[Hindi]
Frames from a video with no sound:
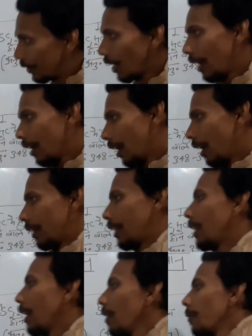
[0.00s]
जाएगा
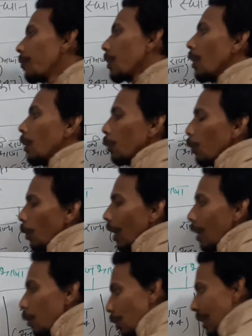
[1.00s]
ठीक है तो
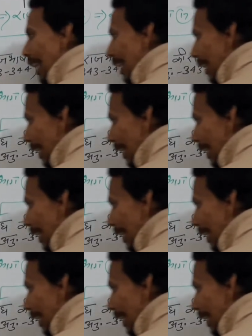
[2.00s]
अनुच्छेद